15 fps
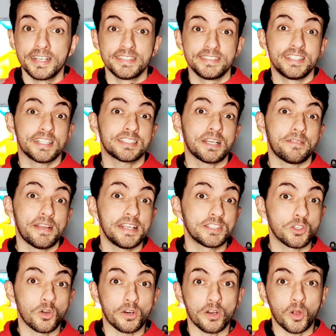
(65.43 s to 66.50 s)
Ya sabéis,
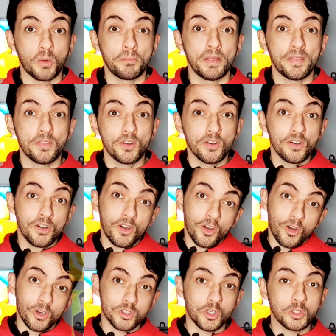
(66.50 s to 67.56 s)
os recomiendo
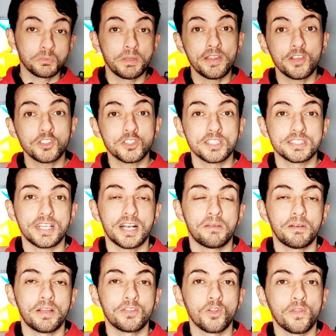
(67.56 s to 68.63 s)
otros vídeos que están
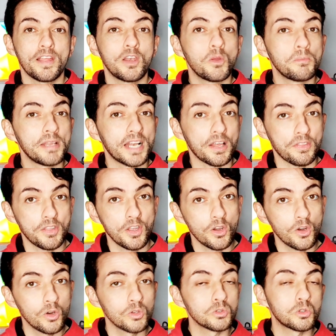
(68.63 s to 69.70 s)
hablando de
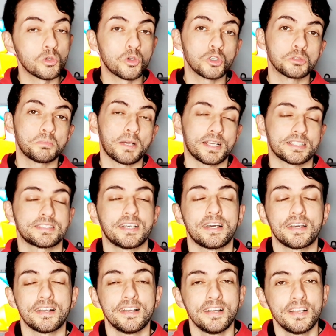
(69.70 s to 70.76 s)
iluminación, trucos para
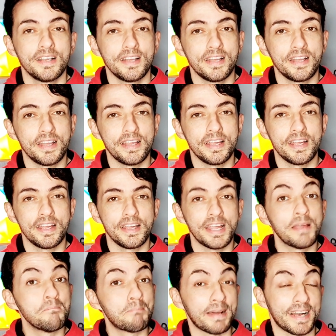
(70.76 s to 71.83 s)
estar eh,
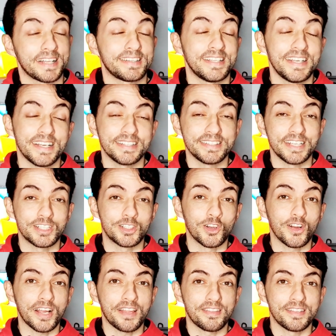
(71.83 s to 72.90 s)
en para ti, en
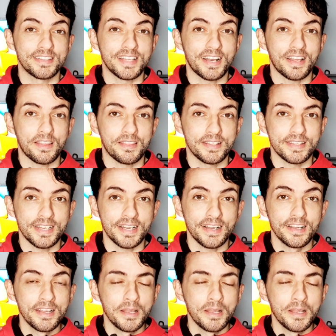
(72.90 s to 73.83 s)
TikTok, etcétera, etcétera.